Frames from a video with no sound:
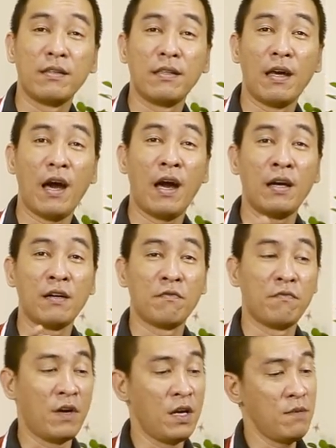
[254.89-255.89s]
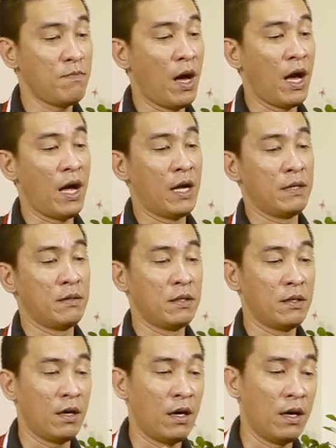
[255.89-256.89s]
à, với mà
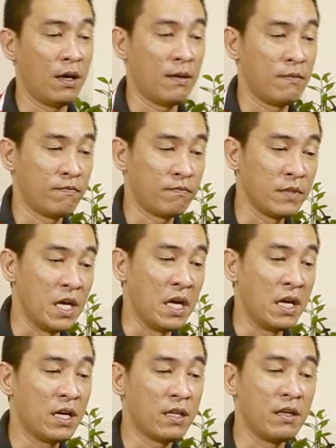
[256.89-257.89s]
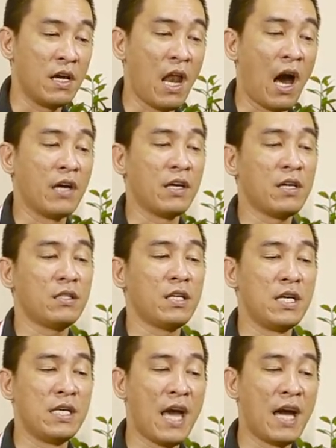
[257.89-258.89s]
à, địa địa lợi á,
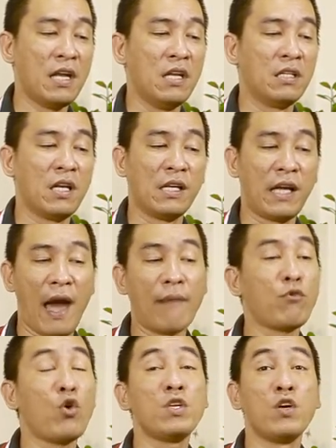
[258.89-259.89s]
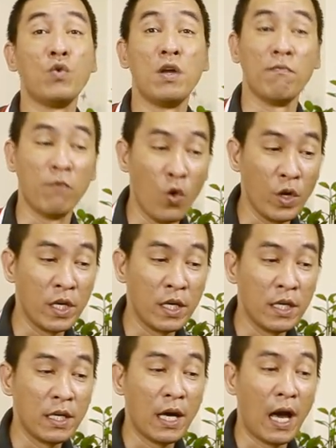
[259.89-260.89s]
thì gia đình tình cảm có nhiều niềm vui
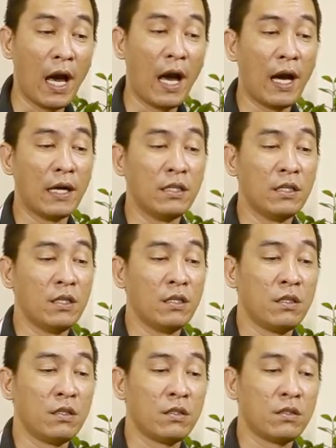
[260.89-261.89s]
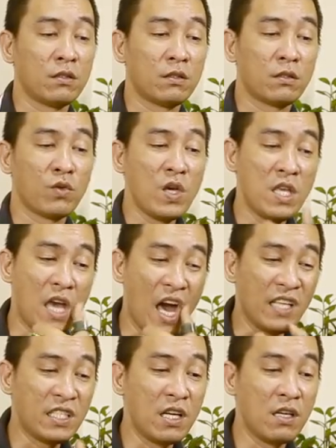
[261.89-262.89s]
à, tuy
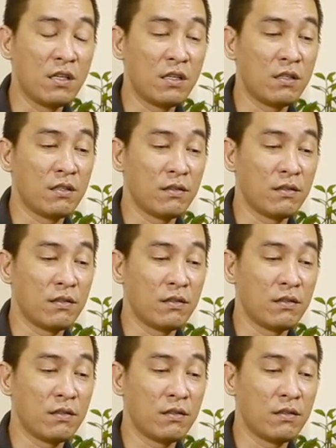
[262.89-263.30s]
dễ sinh